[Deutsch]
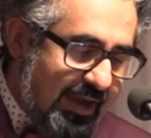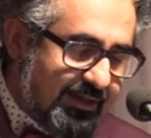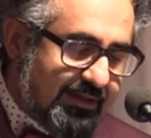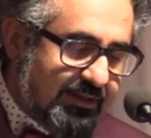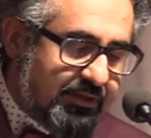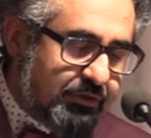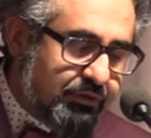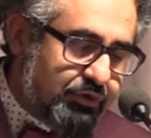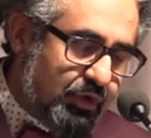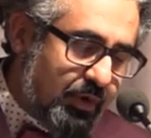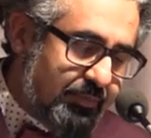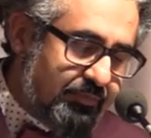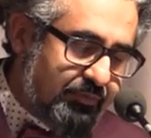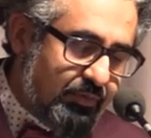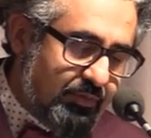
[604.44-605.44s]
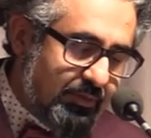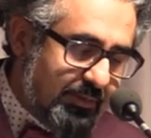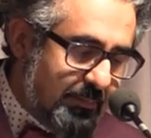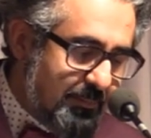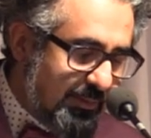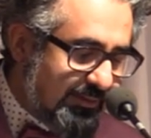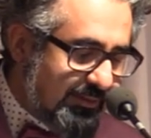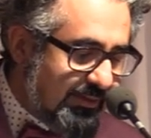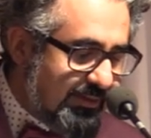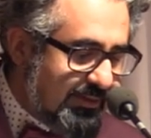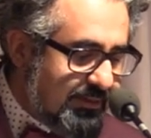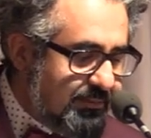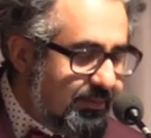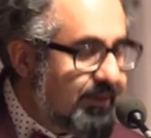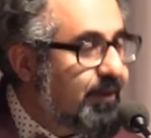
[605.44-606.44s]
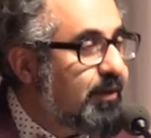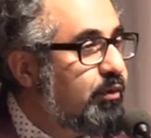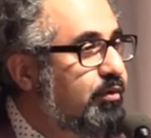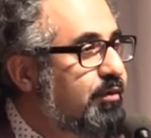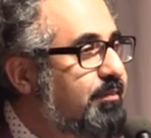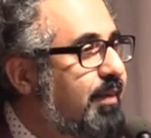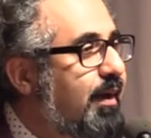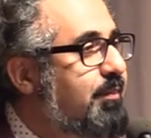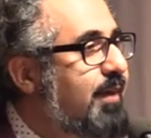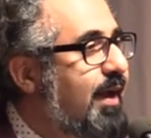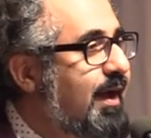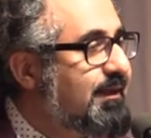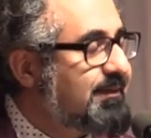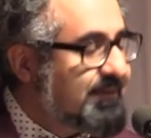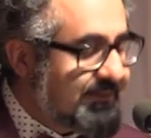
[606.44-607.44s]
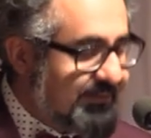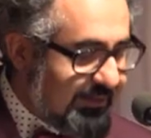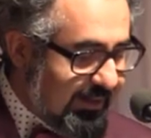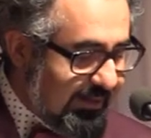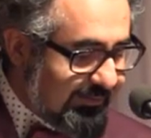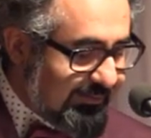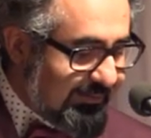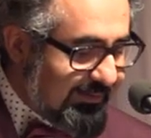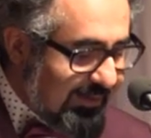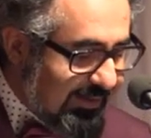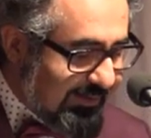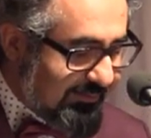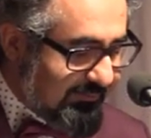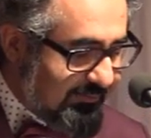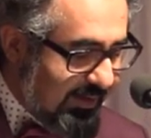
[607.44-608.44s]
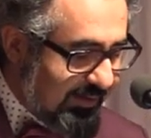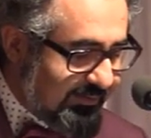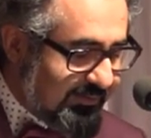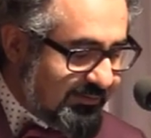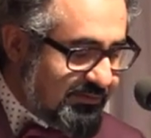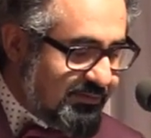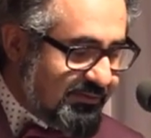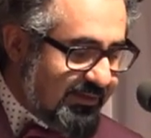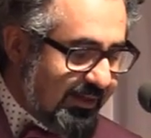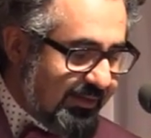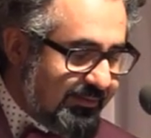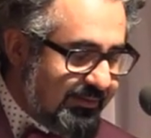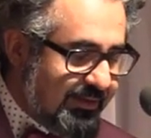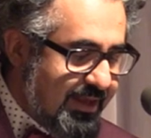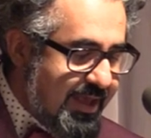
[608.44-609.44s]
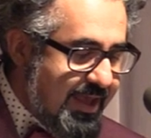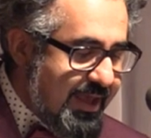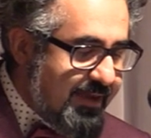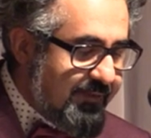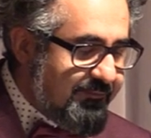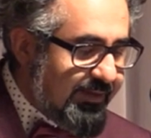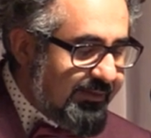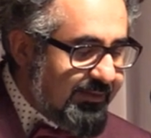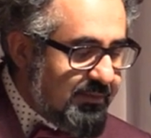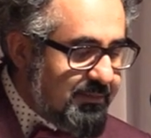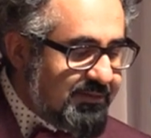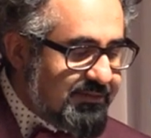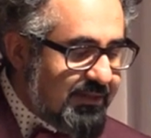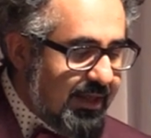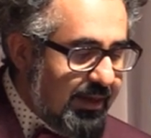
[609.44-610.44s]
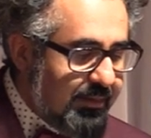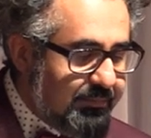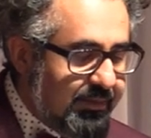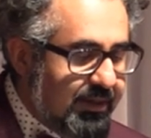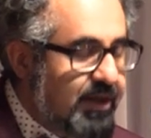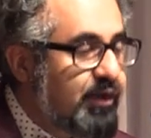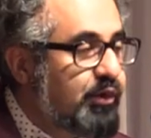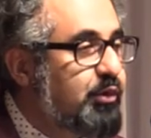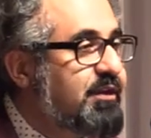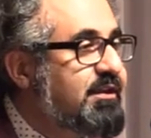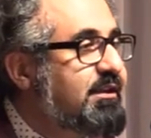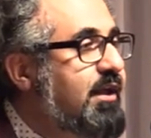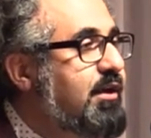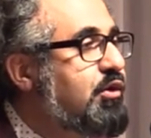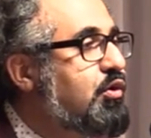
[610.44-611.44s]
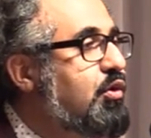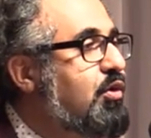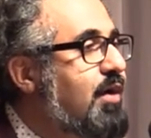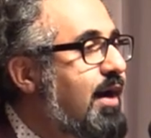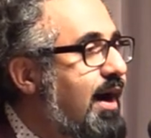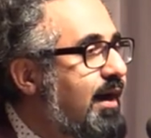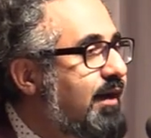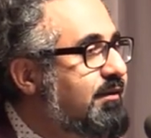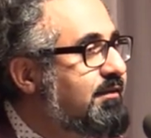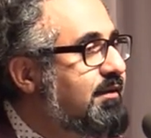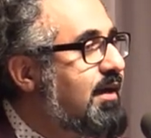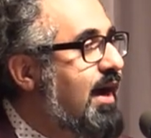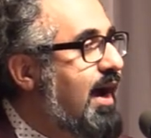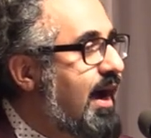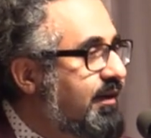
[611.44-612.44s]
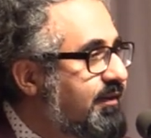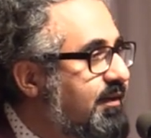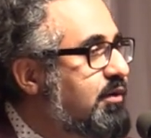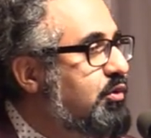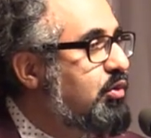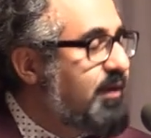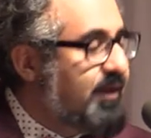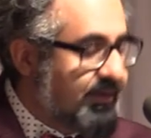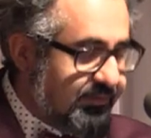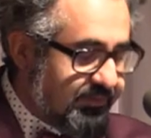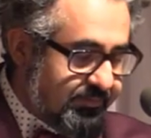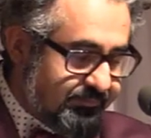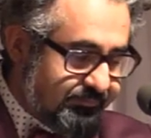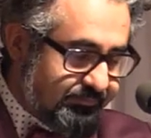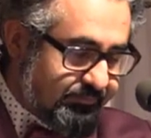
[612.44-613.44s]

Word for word: eigenen Schöpfung mit Liebe und Barmherzigkeit gegenwärtig zu sein, wird im Islam durch den Koran artikuliert.